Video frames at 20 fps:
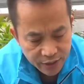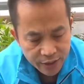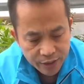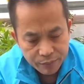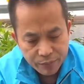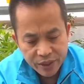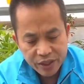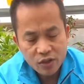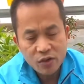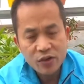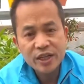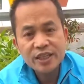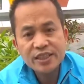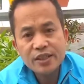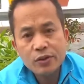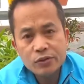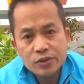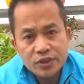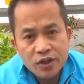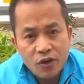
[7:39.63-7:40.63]
mình có cái
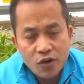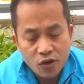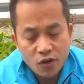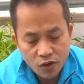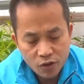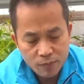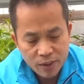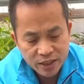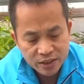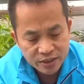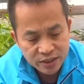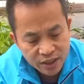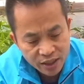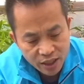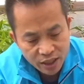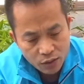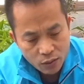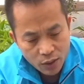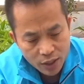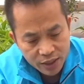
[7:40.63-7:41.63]
chậu nhỏ bằng nhựa
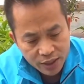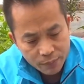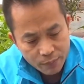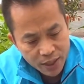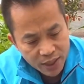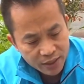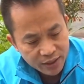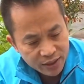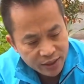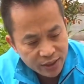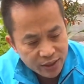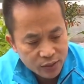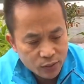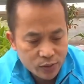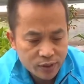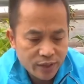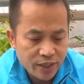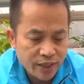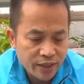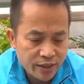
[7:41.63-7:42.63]
hoặc là bằng à, có
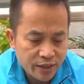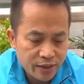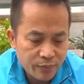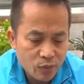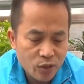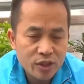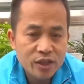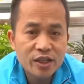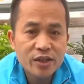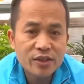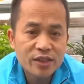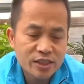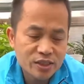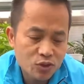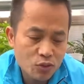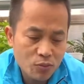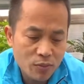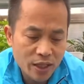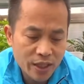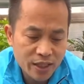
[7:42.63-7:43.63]
thể mọi người có thể
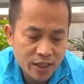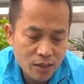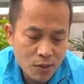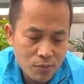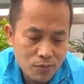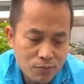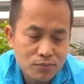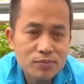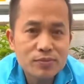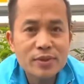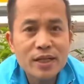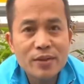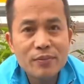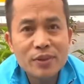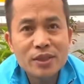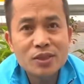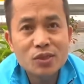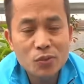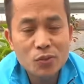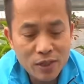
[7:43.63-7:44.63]
dùng bằng cái cốc để mình
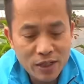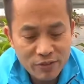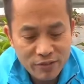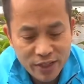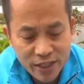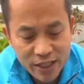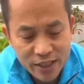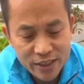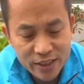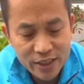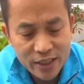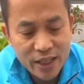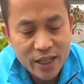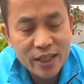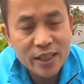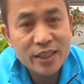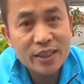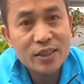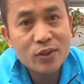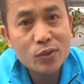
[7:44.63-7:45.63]
dùng cà phê như thế này
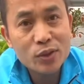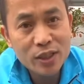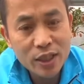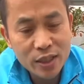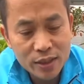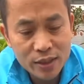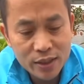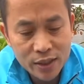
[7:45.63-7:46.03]
thì tốt nhất